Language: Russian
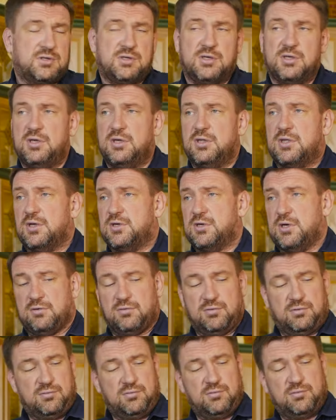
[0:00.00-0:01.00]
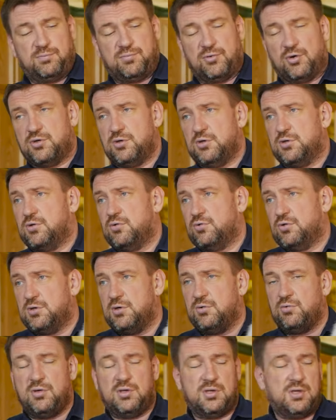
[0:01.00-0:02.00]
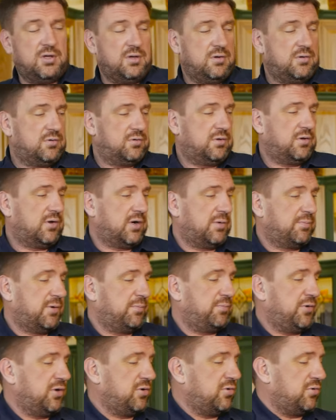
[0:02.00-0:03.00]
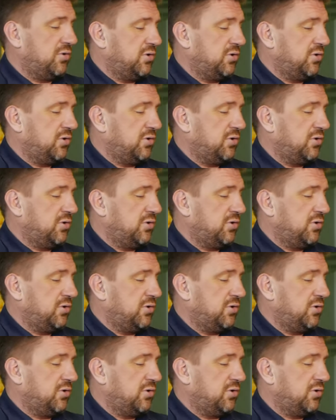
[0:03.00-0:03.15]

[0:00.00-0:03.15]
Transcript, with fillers: сидит, а сейчас вот просится уже уйти, он, наверное, попить